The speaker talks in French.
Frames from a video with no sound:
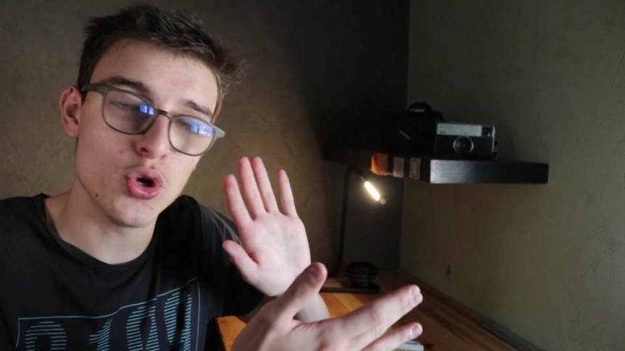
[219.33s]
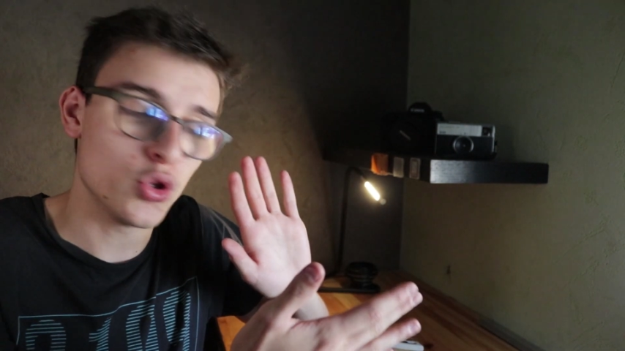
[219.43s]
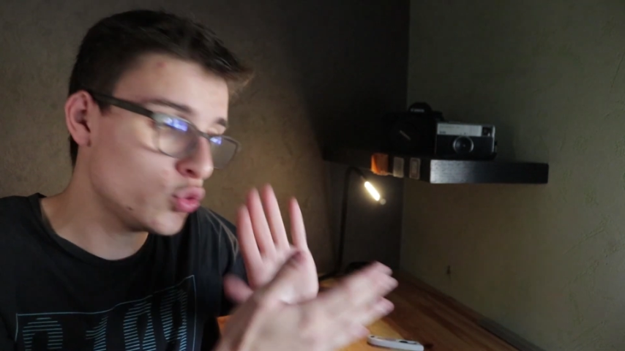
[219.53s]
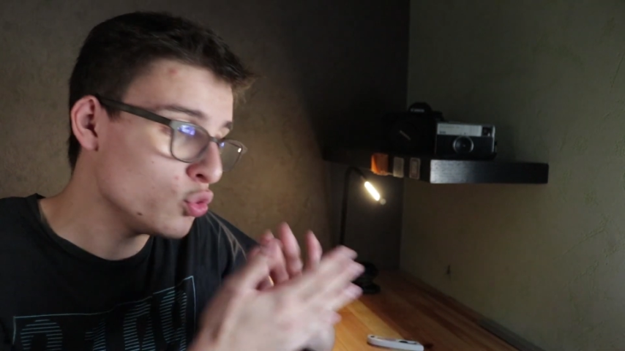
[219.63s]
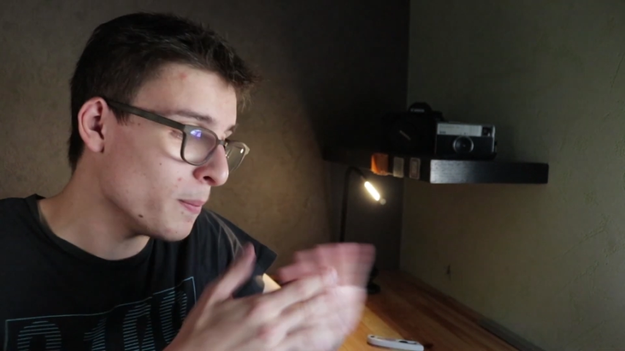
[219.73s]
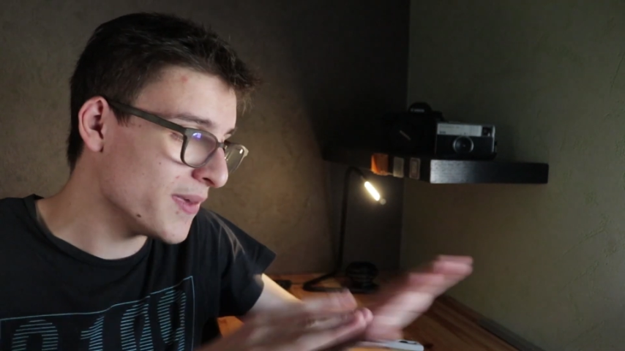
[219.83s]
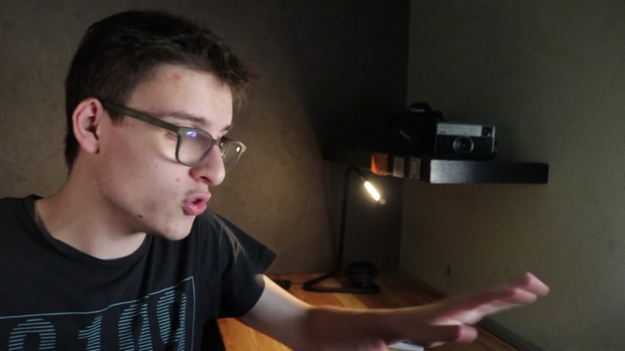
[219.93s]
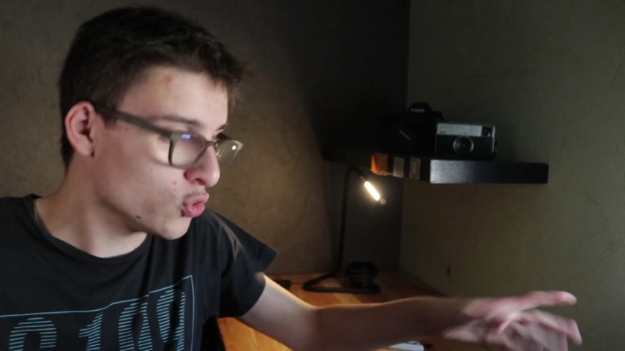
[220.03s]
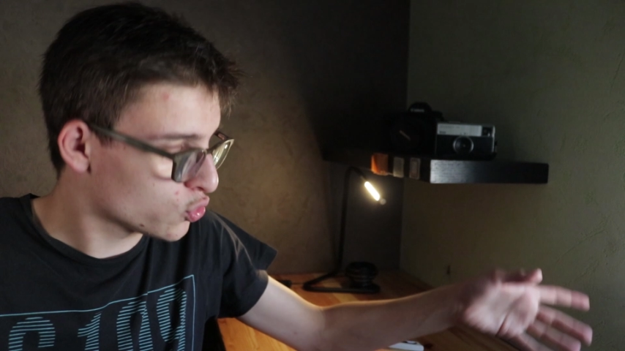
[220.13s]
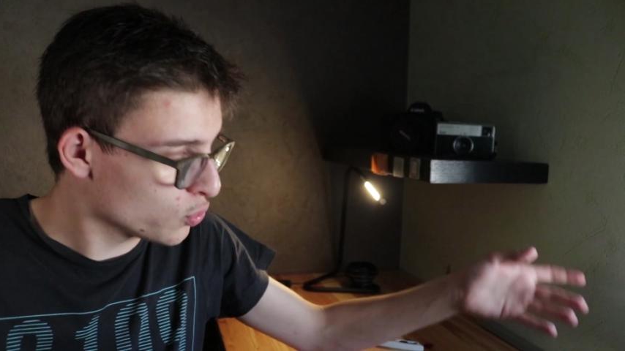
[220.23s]
euh, tout
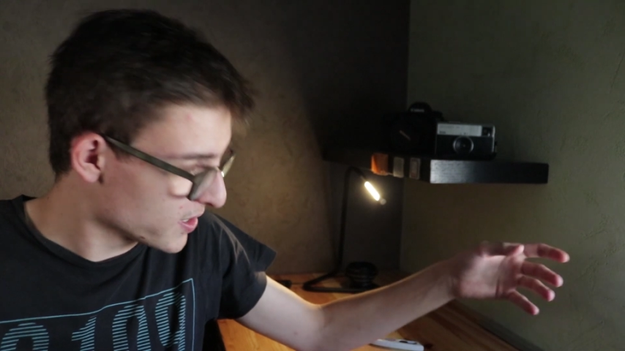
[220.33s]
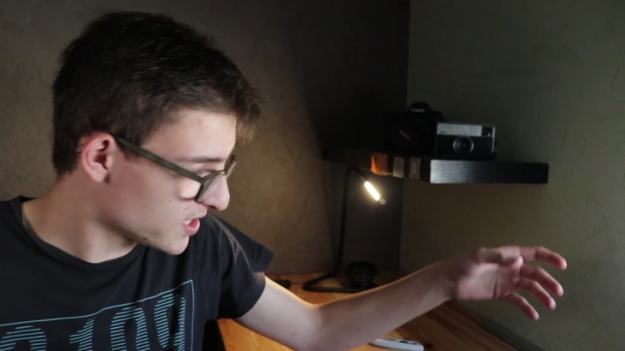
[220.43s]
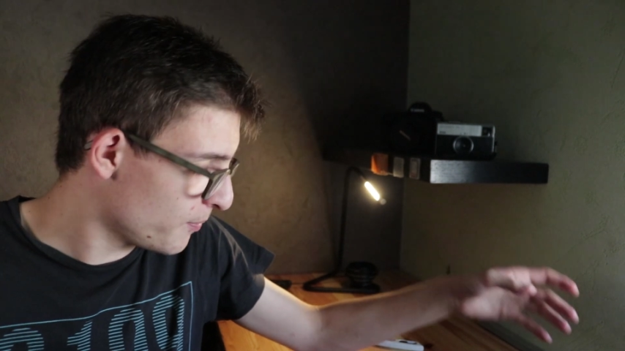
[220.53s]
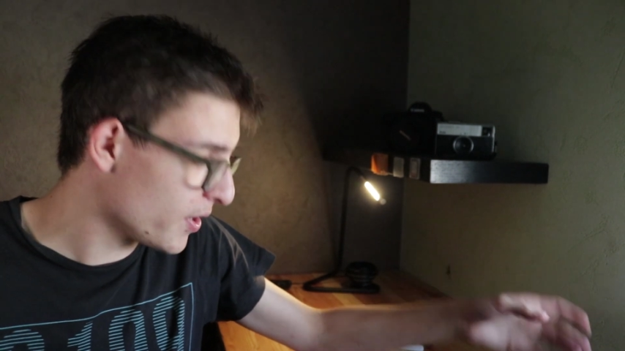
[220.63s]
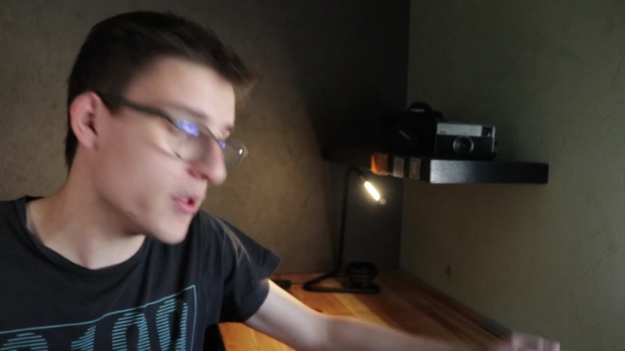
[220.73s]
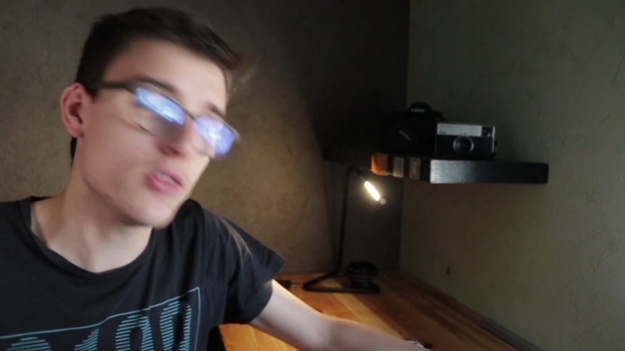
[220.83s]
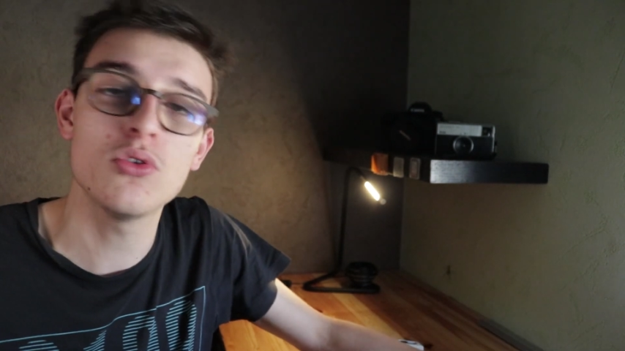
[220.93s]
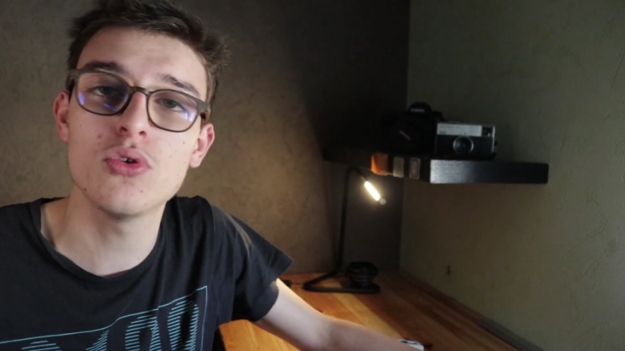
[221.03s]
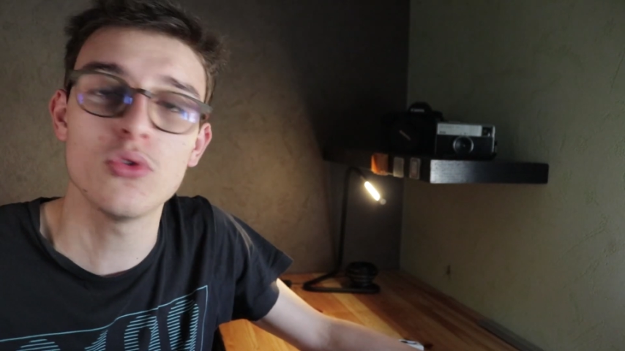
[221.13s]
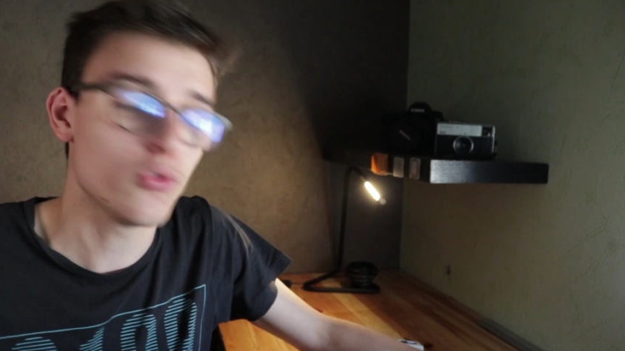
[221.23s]
mais du coup bah, ça me permet de